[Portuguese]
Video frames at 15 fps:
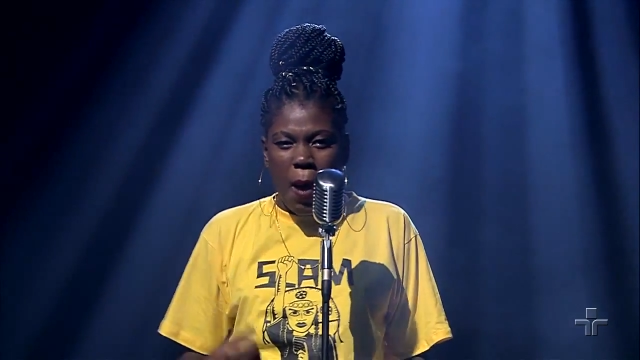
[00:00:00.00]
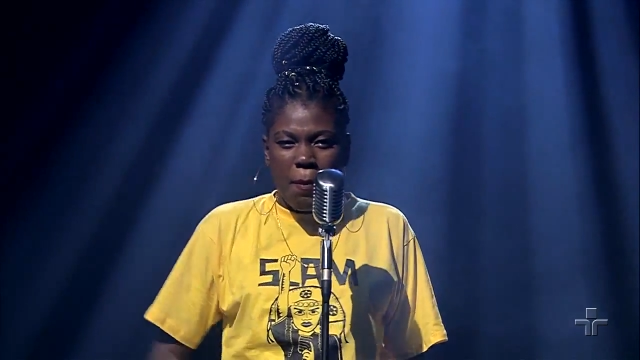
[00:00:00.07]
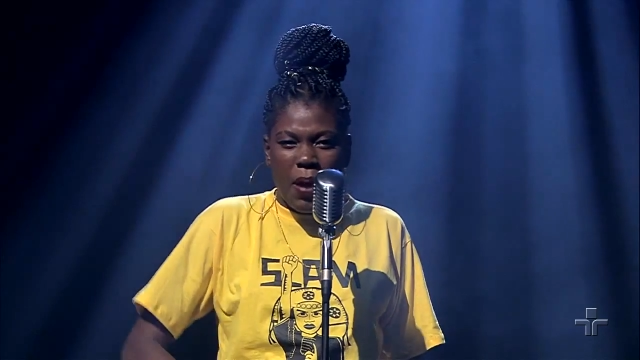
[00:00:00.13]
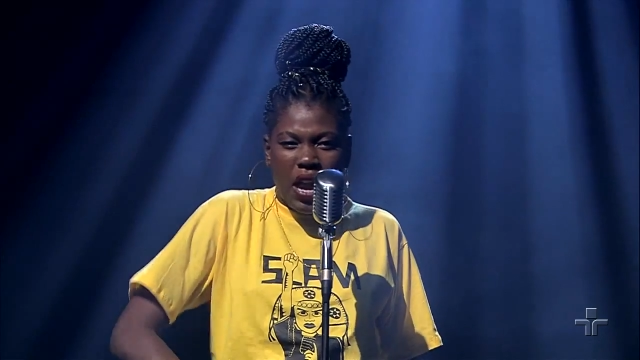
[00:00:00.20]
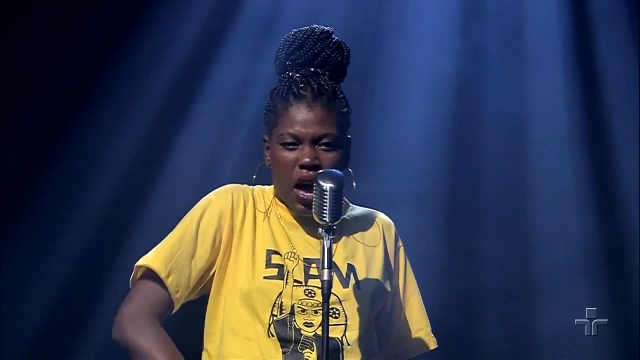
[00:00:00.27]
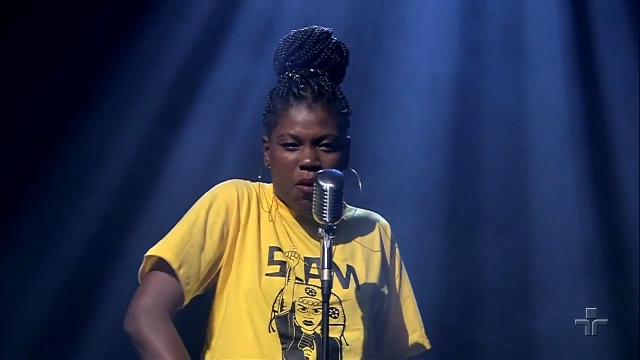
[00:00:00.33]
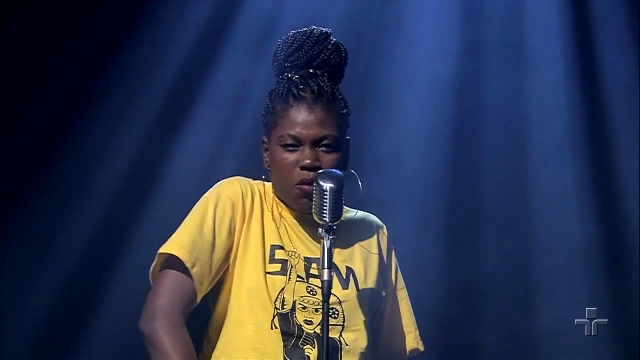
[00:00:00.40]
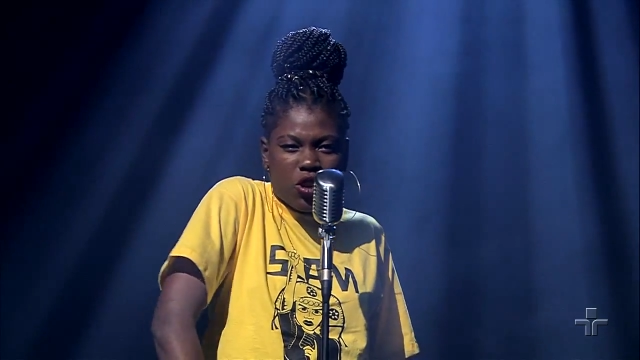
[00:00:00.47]

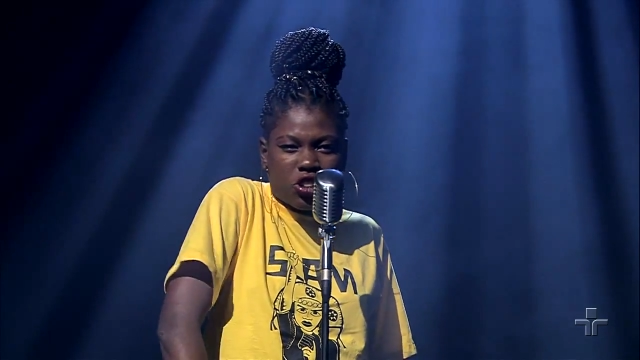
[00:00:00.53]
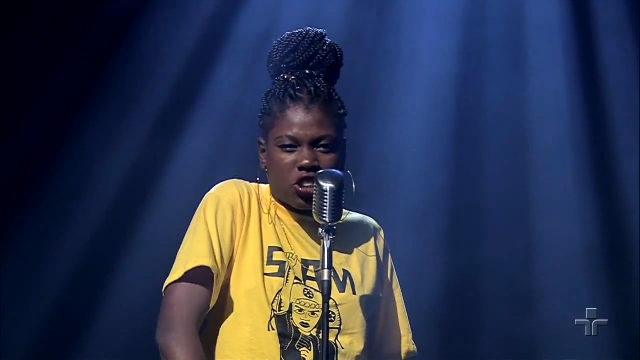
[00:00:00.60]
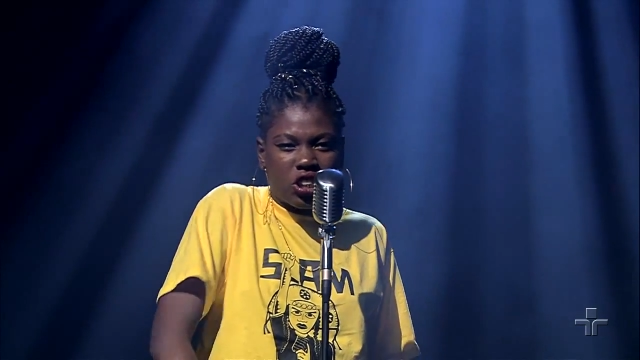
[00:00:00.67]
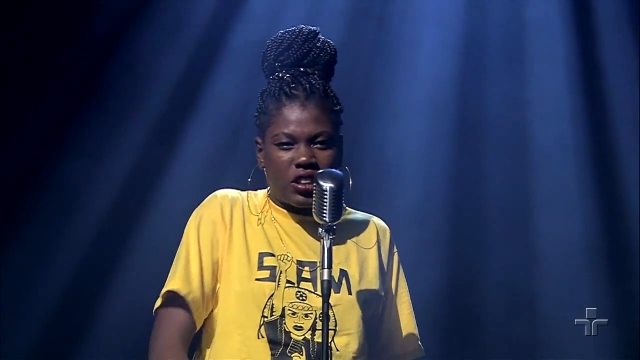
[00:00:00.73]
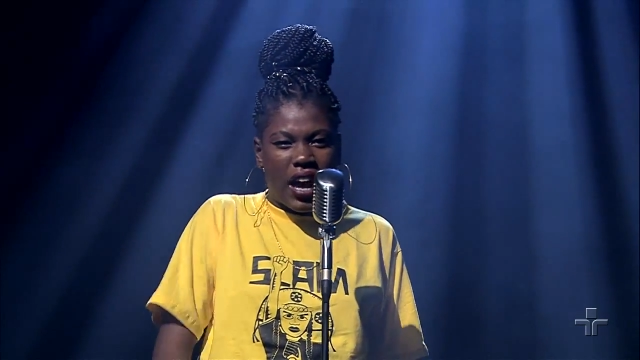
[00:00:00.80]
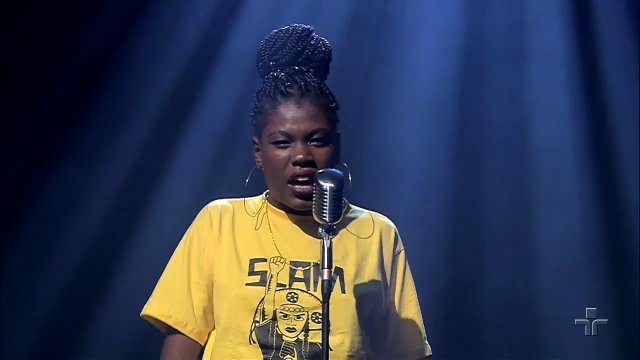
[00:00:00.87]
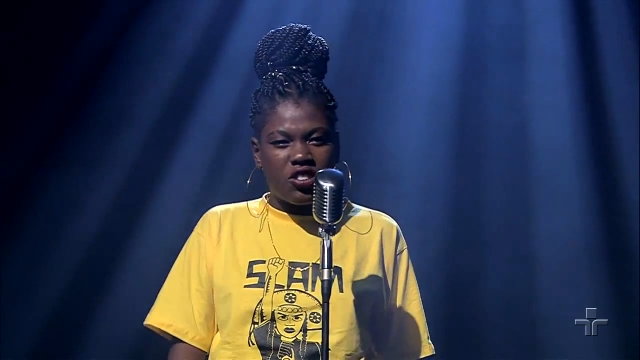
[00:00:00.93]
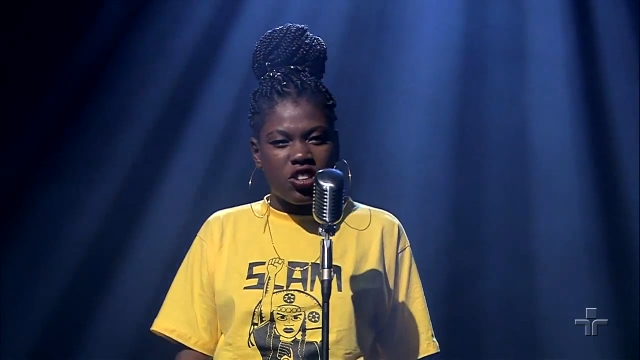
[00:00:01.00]
pela
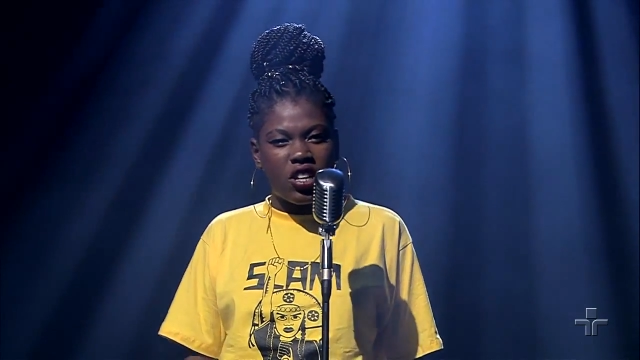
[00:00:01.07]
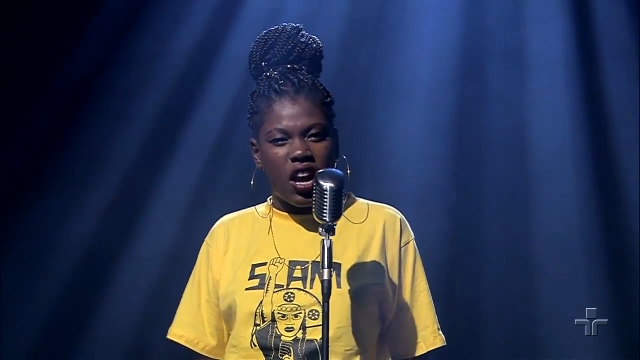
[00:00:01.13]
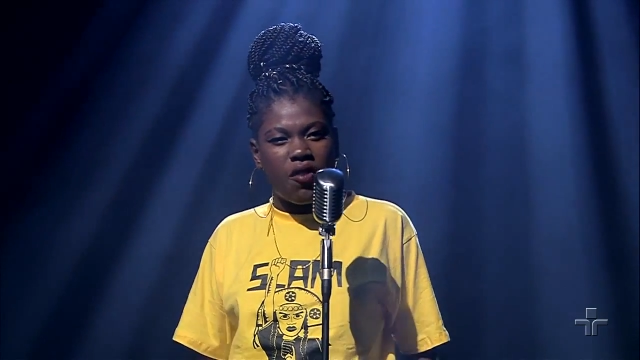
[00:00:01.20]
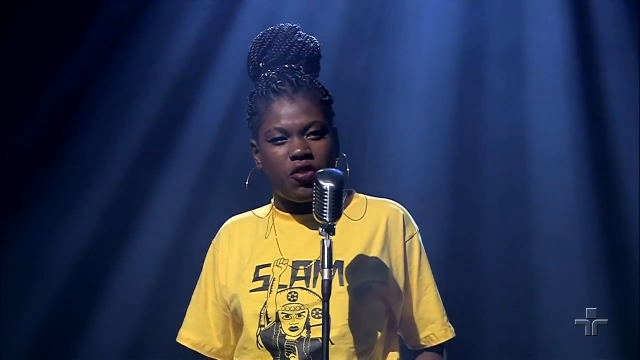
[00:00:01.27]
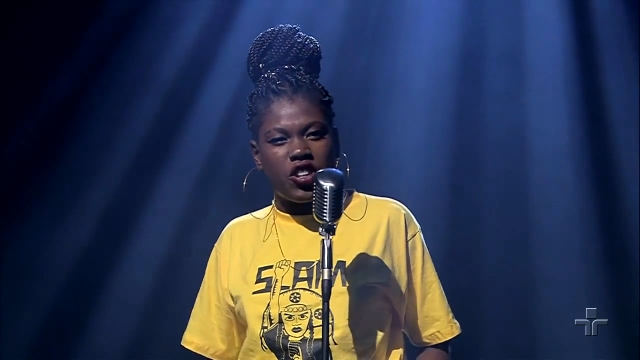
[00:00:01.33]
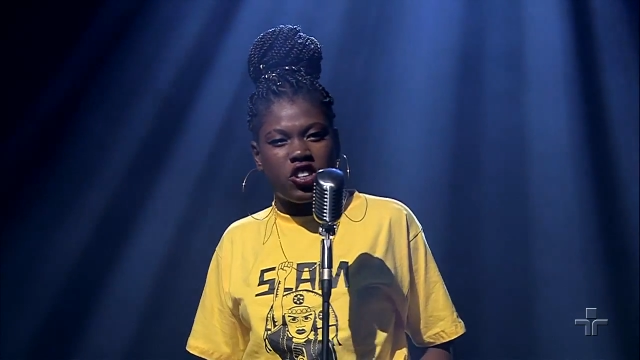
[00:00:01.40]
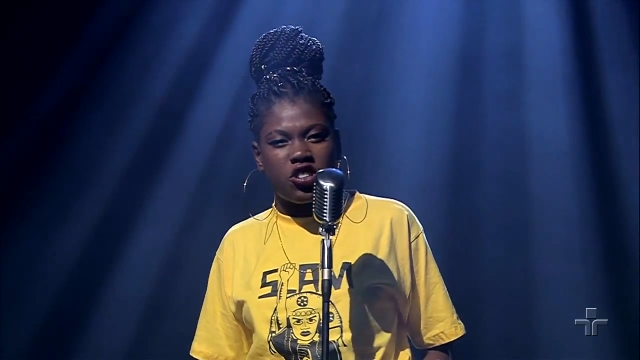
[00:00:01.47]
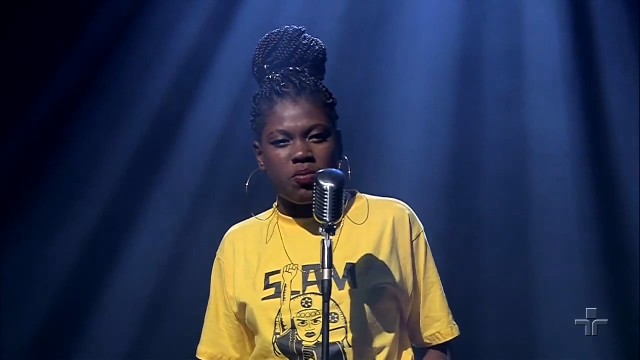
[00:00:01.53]
quantidade que a
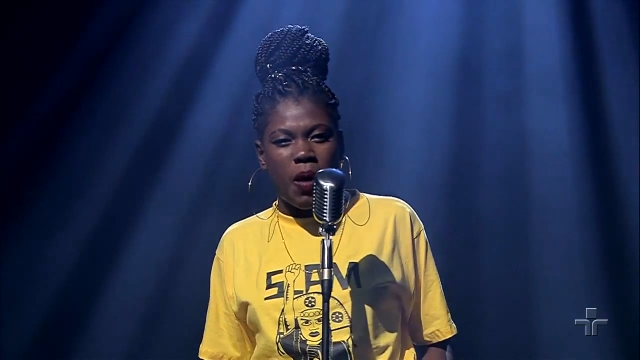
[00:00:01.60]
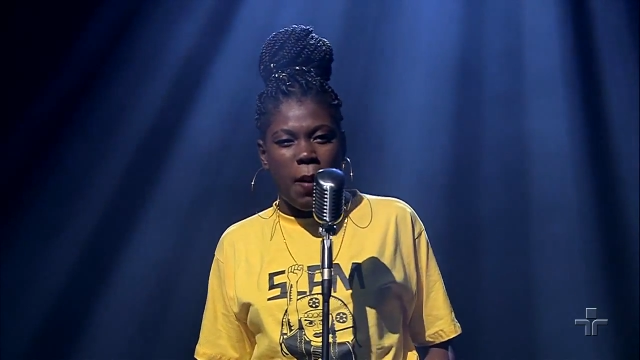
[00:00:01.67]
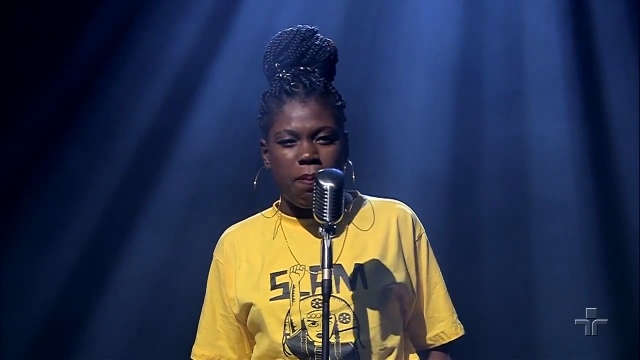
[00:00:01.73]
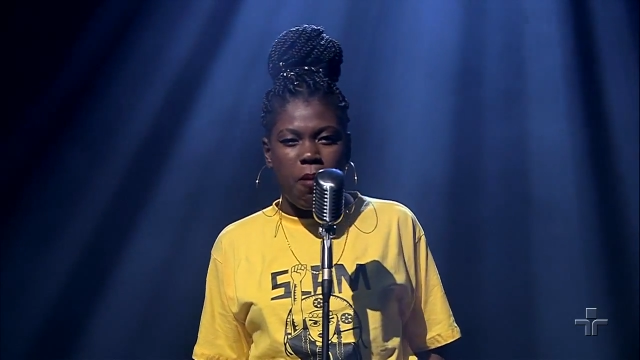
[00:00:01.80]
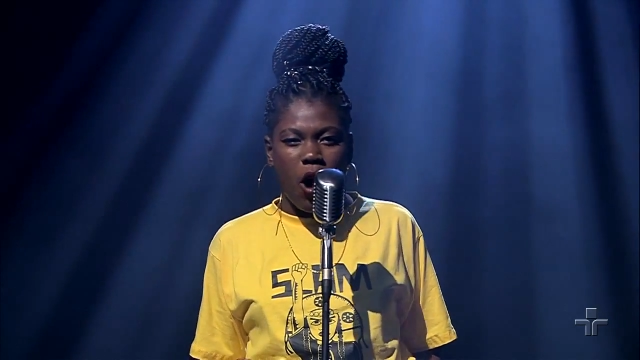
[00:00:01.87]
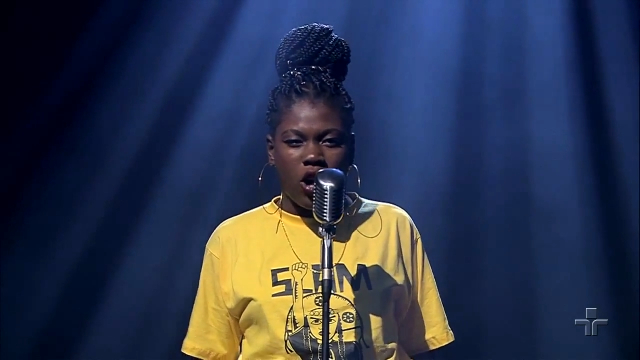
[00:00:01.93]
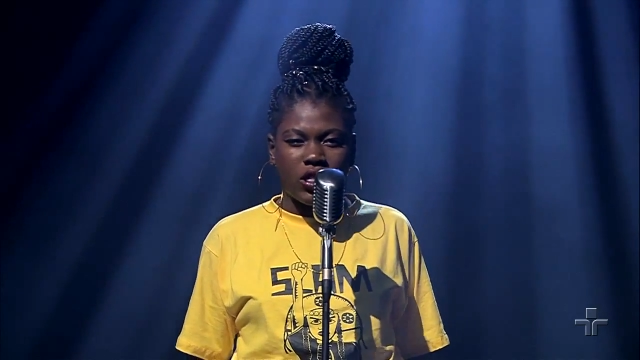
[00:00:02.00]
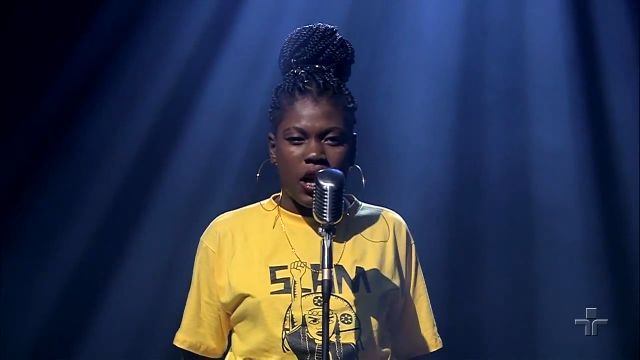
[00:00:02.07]
vítima
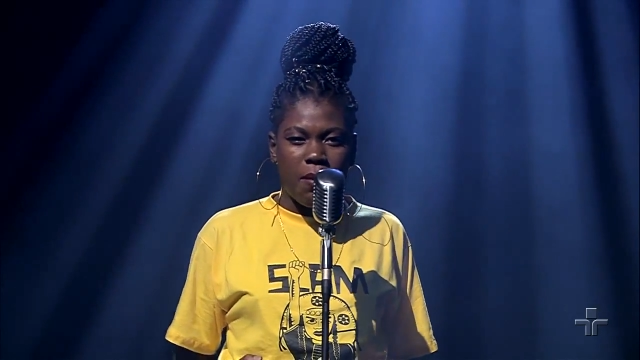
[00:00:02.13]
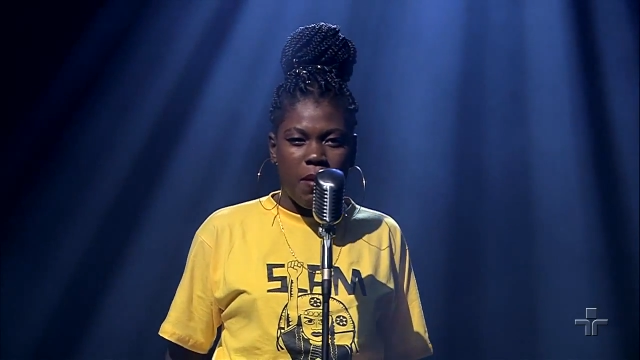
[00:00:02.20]
porta